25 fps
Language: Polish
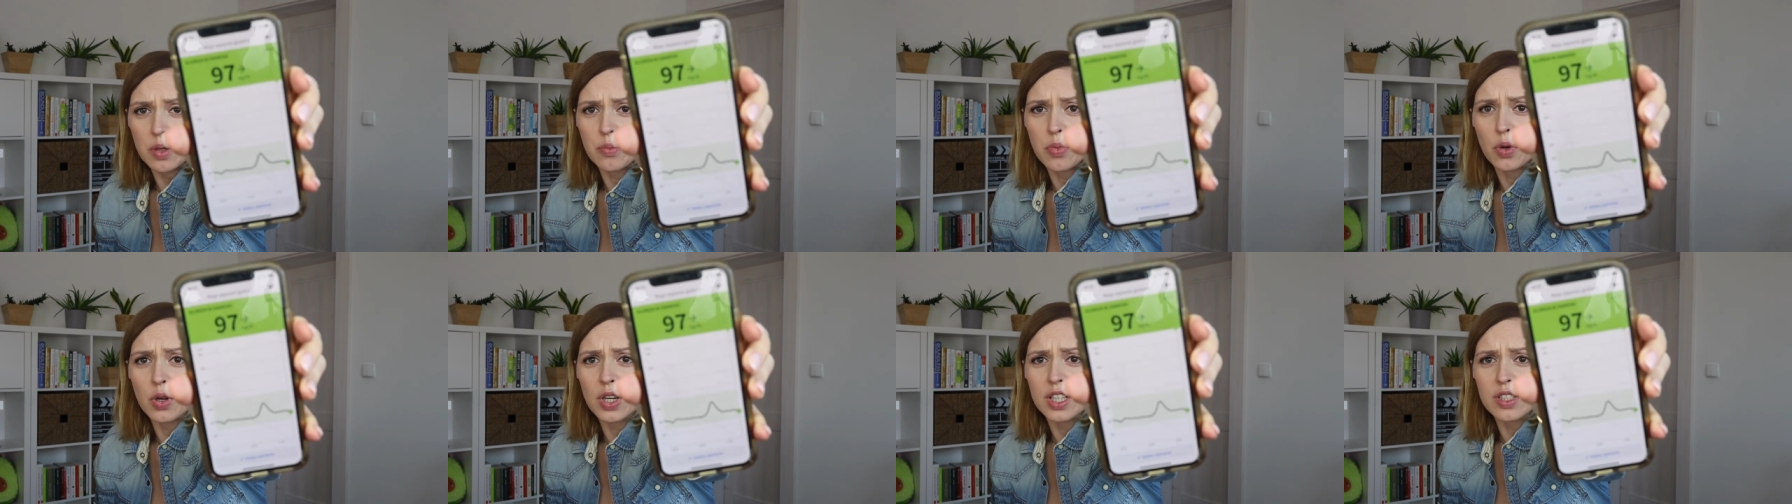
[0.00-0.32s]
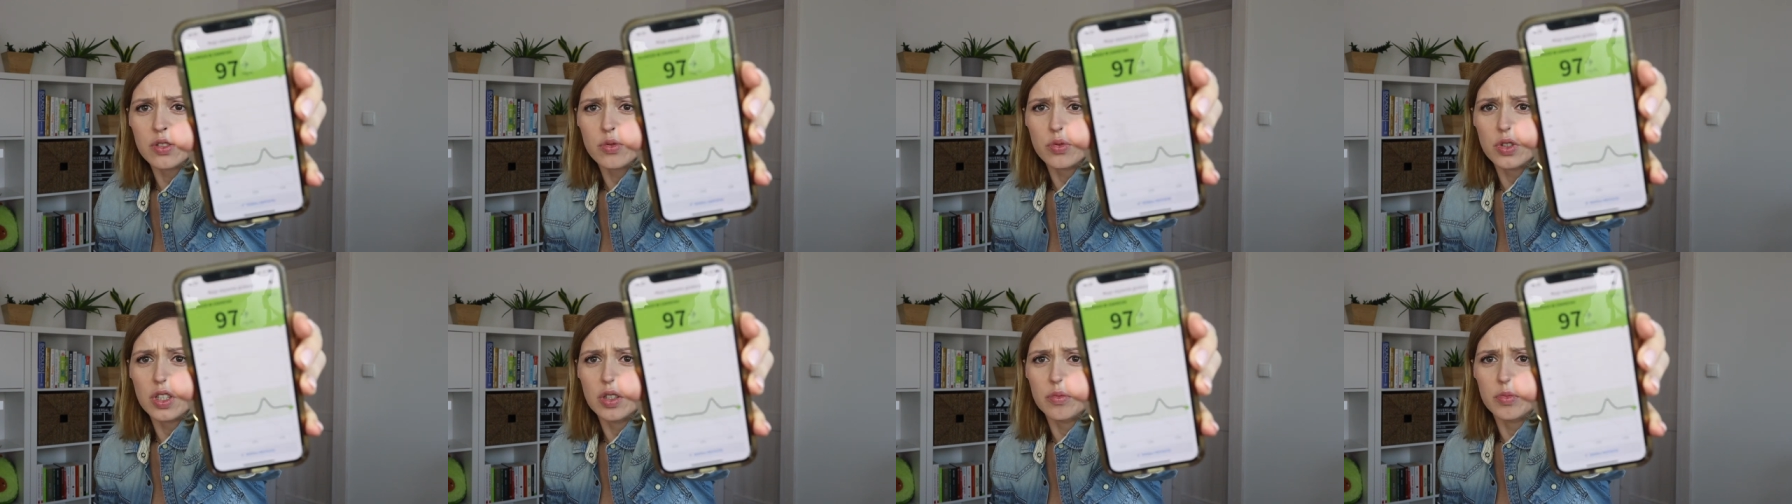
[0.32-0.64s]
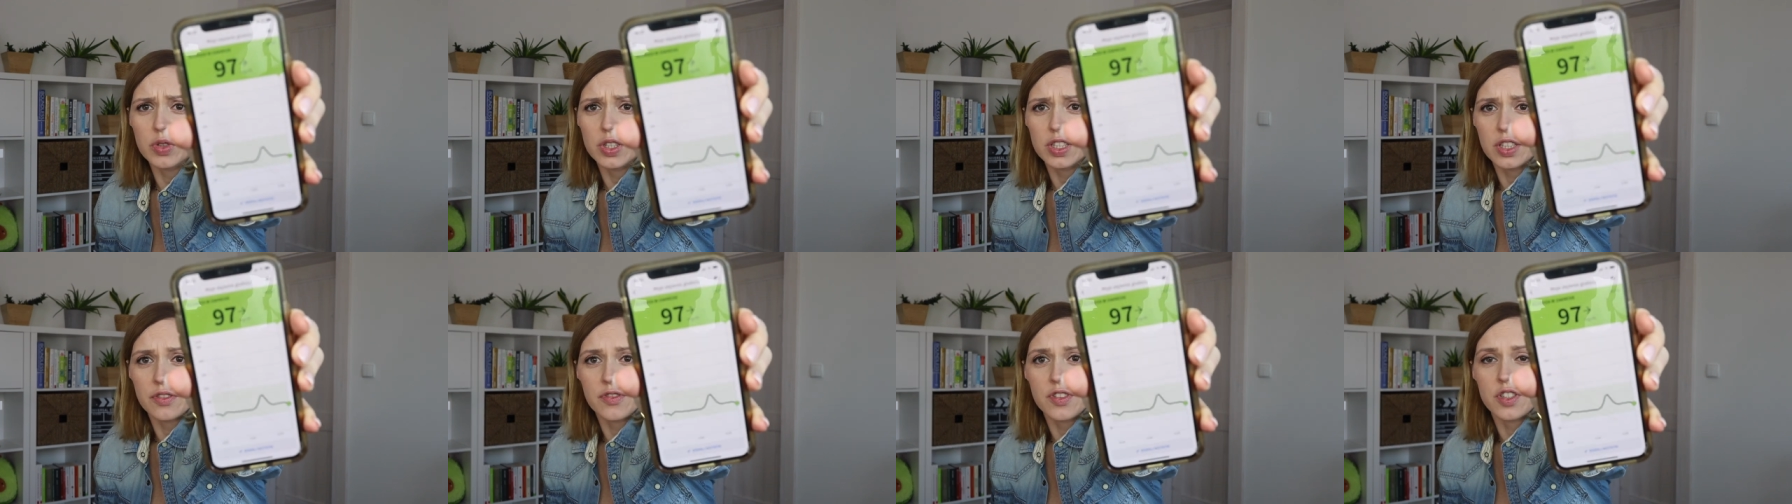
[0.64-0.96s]
pokazuje
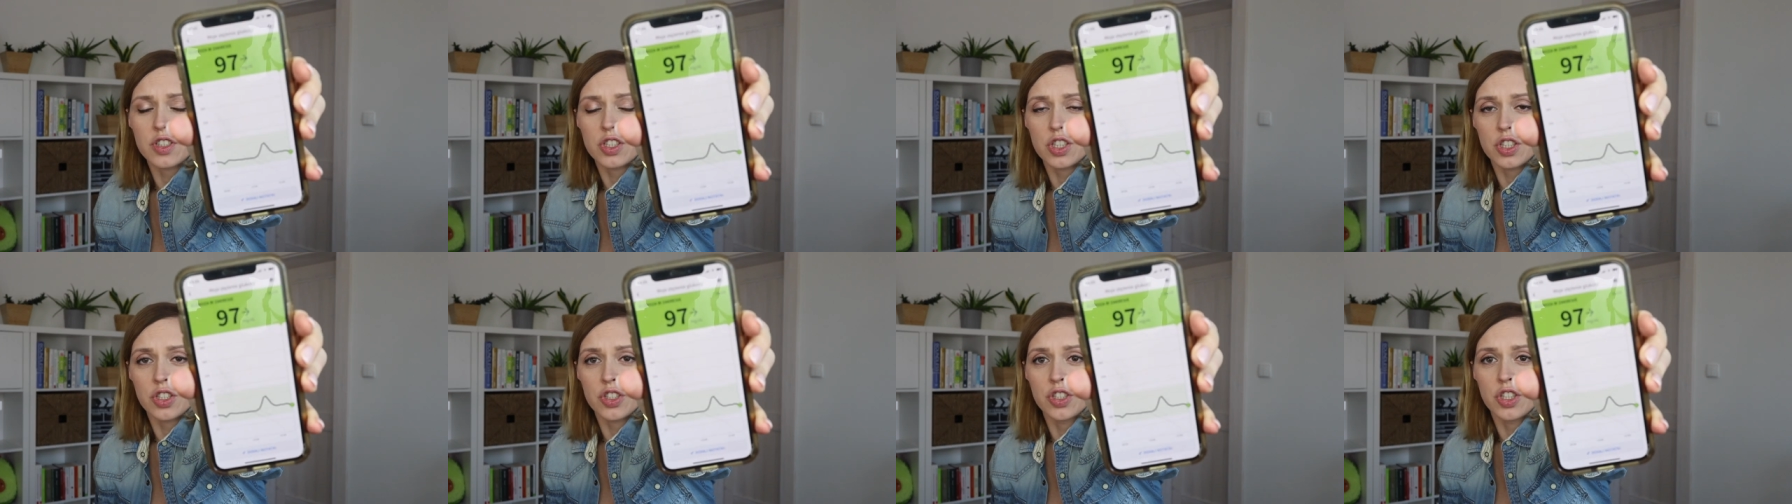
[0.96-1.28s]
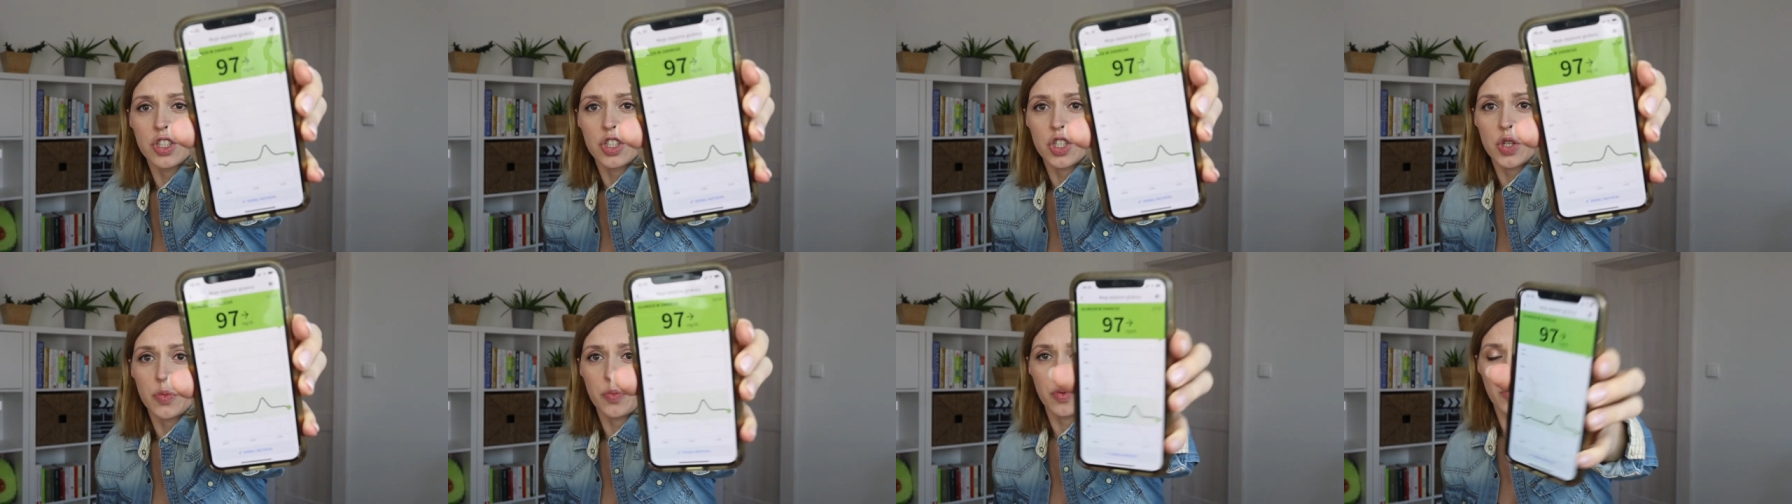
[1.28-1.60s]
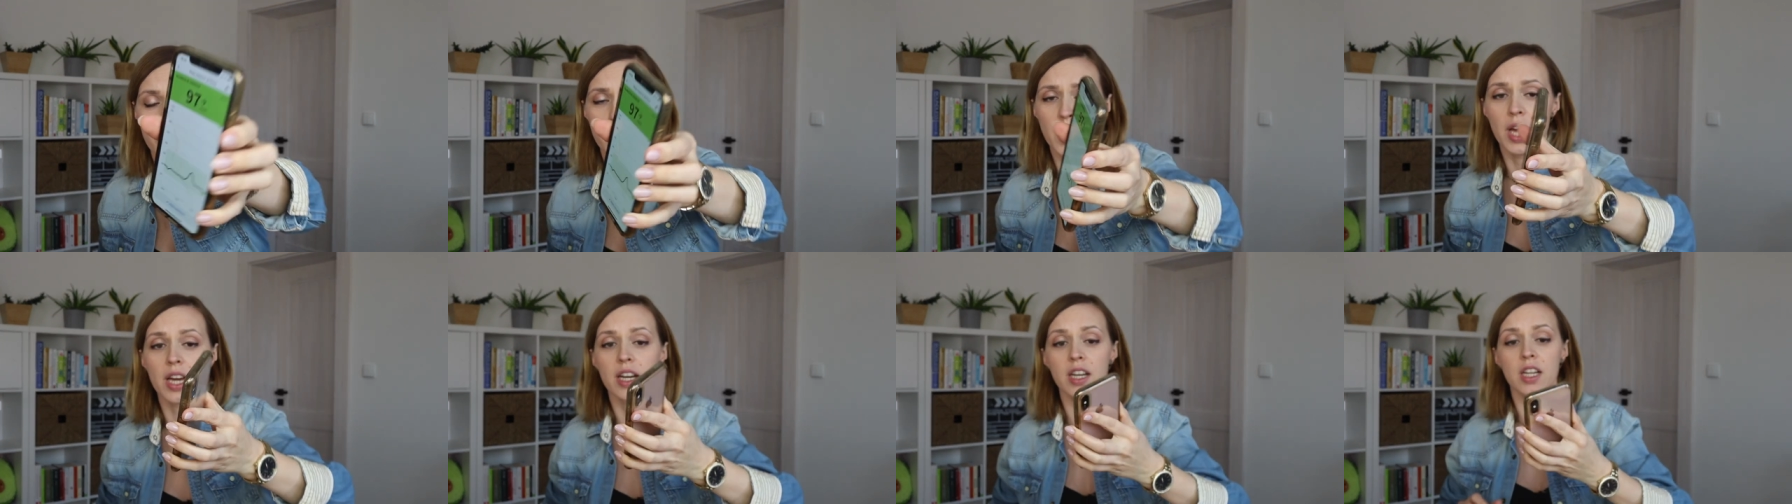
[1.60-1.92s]
mi te wcześniejsze
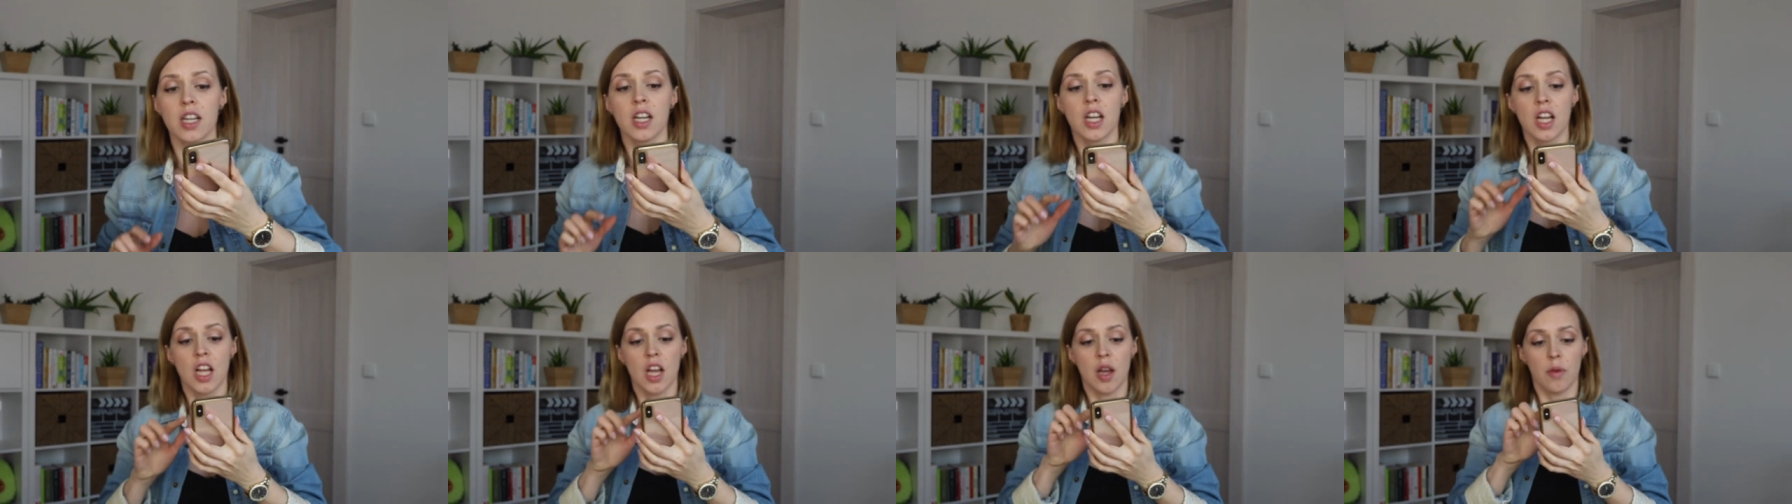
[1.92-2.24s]
pomiary.